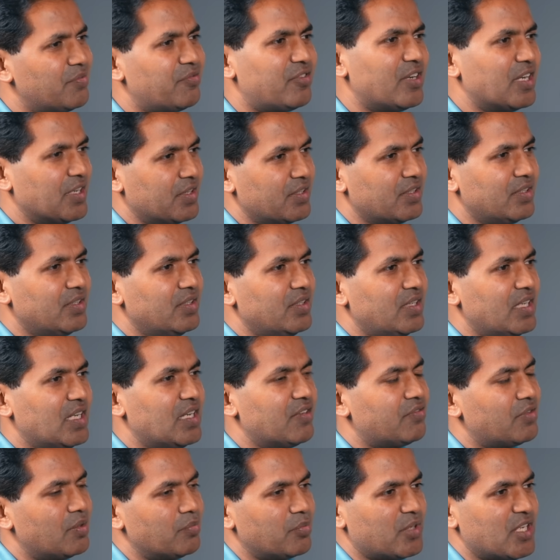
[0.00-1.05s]
டிஃப்ரெண்ட்
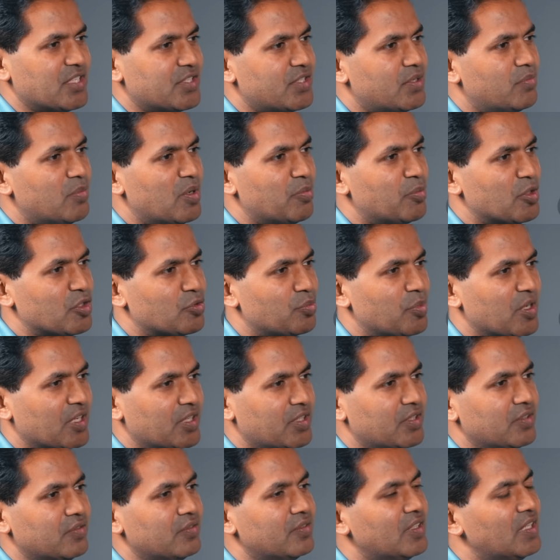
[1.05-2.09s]
ஏன்னா ஃப்ரம் கஸ்டமர்
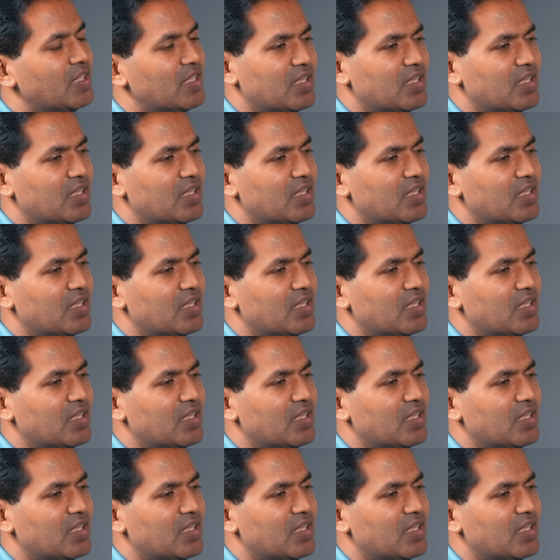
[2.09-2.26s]
பர்ஸ்பெக்டிவ்